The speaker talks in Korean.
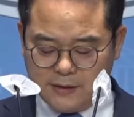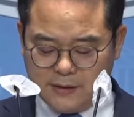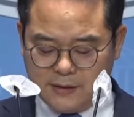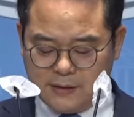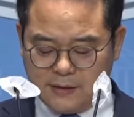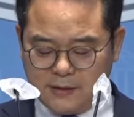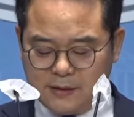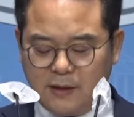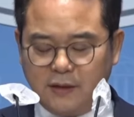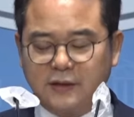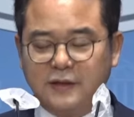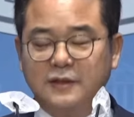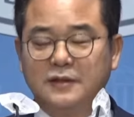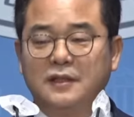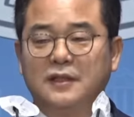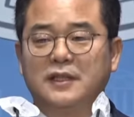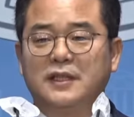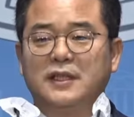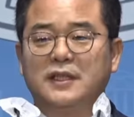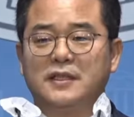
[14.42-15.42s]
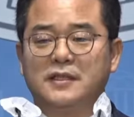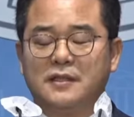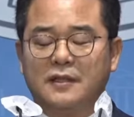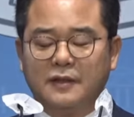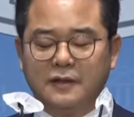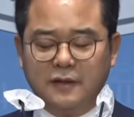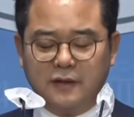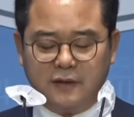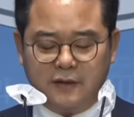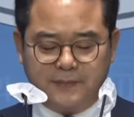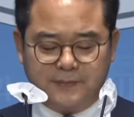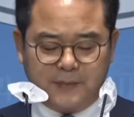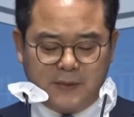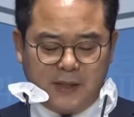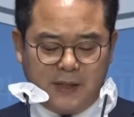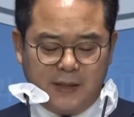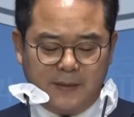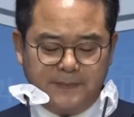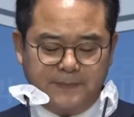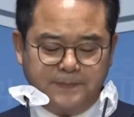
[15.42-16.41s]
지난주에 서천
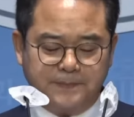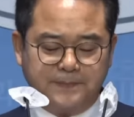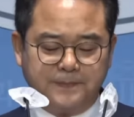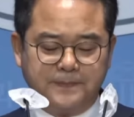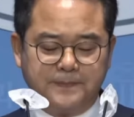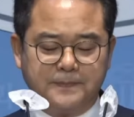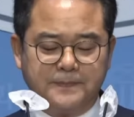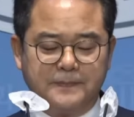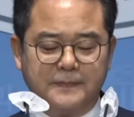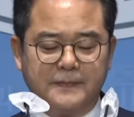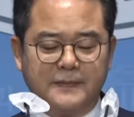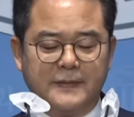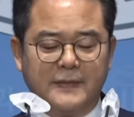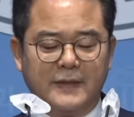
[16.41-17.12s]
화재시장에서